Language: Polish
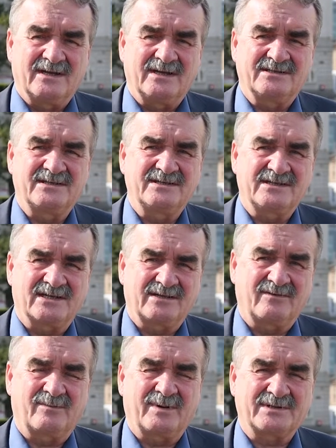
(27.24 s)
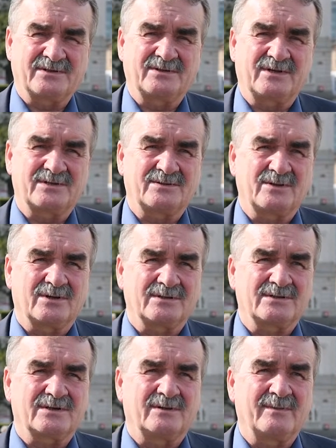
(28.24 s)
jest inicjatywą bardzo
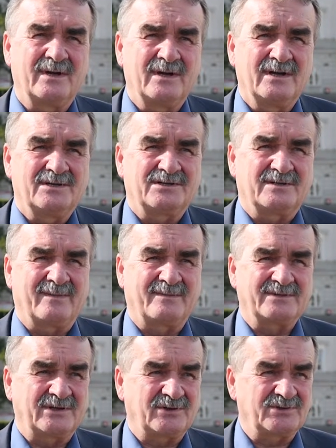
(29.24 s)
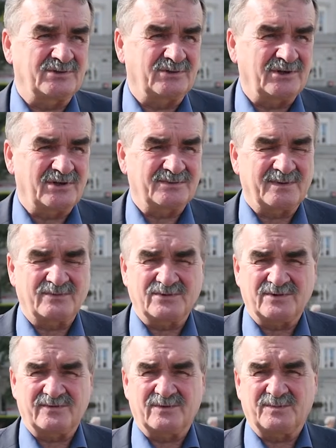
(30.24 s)
interesującą. Trzymam za to kciuki, choć mam
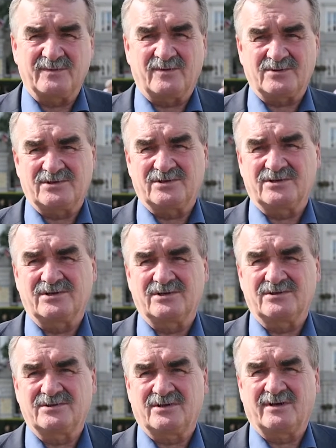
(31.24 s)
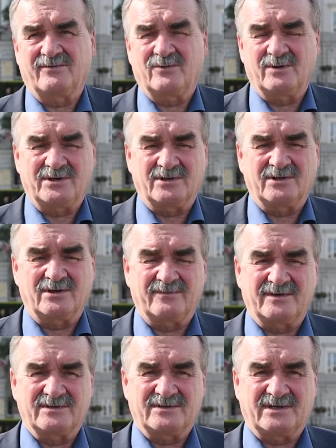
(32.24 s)
duże wątpliwości, czy, czy ona w ogóle
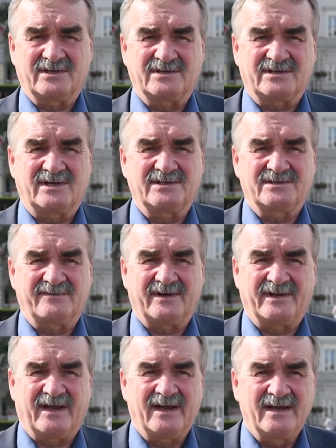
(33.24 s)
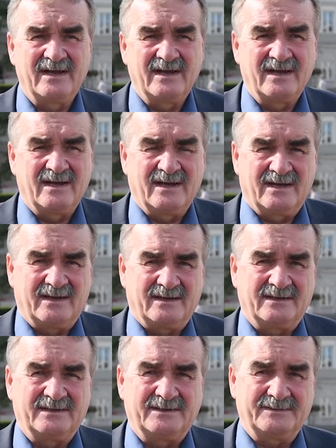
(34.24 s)
kiedykolwiek zostanie zrealizowana.
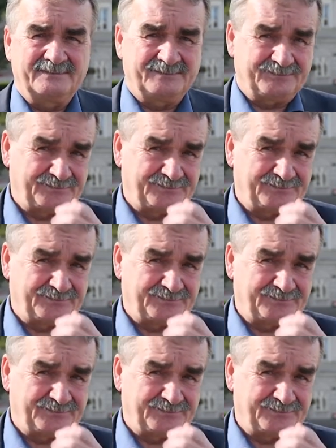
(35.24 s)
E,